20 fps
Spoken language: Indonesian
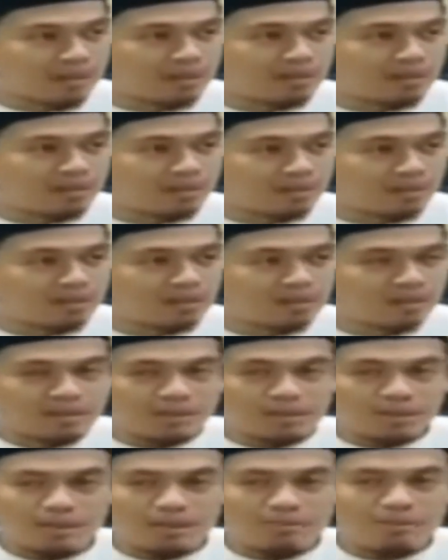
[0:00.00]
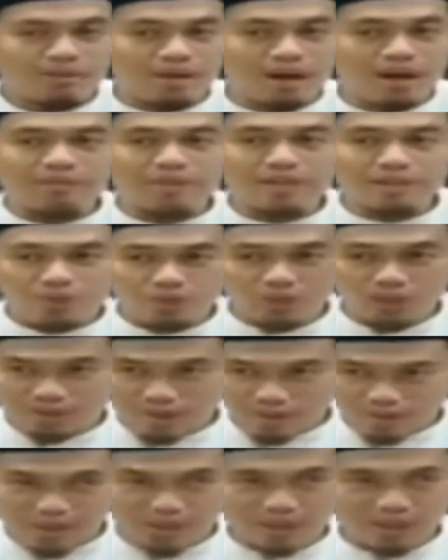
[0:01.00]
Ya. Imam Ahmad
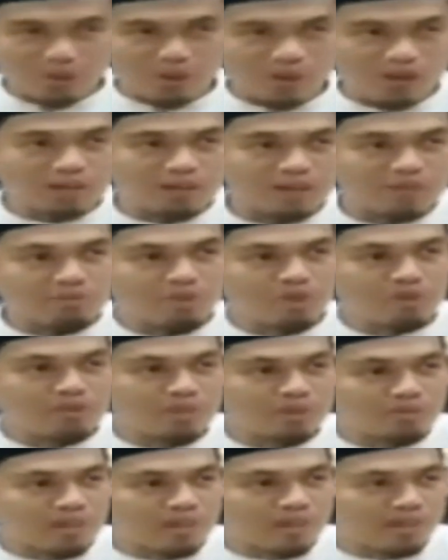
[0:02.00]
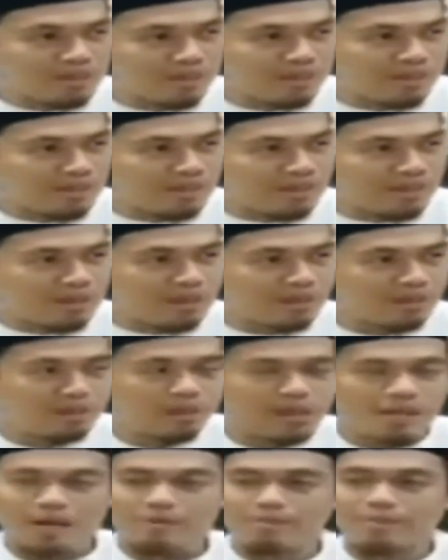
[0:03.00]
sudah sampai di luar, dia belum sampai di
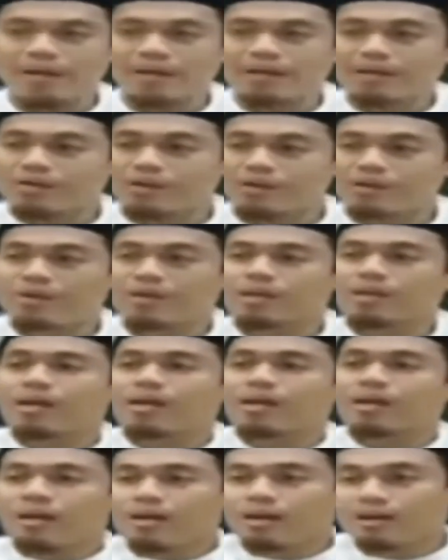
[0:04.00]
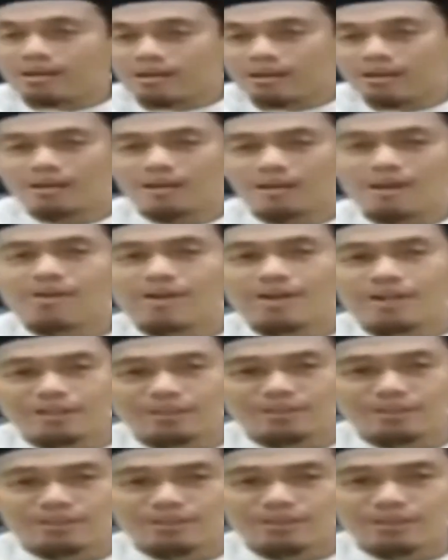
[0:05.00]
luar. Apa kata Imam Ahmad? "Eh,
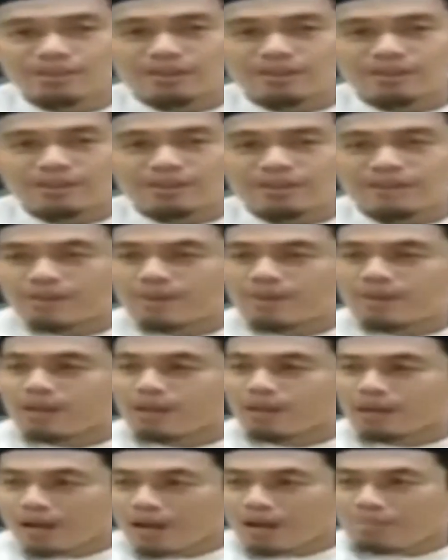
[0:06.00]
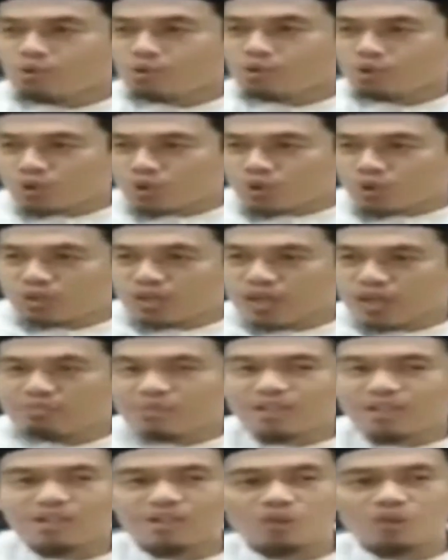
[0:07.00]
kawan, kamu
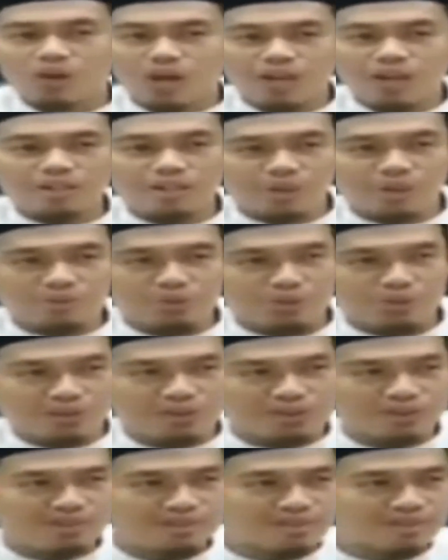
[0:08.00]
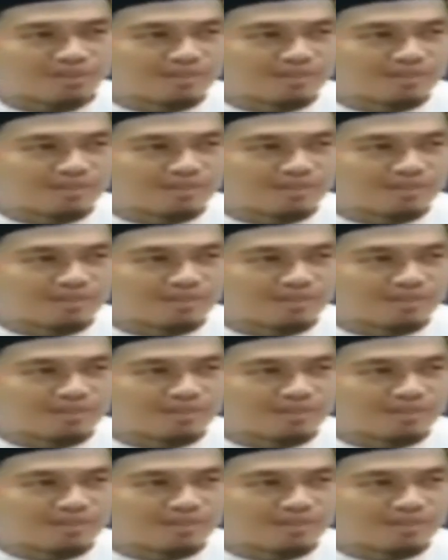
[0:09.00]
teruskan baca Quran di kubur."